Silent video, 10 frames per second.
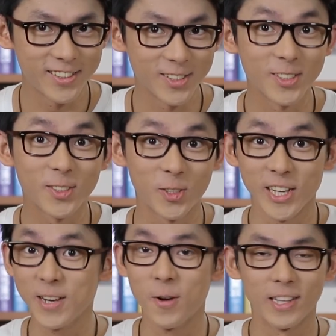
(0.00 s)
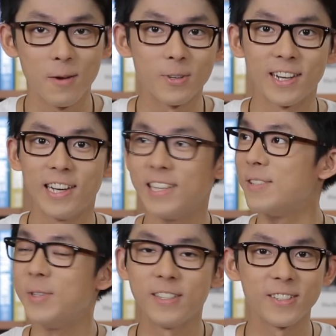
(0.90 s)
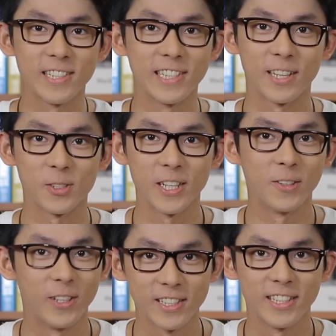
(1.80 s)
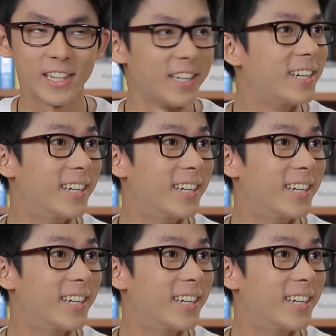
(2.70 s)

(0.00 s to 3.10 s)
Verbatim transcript: 就是学英文啊，不然来在这边就只能讲学英文，只能讲，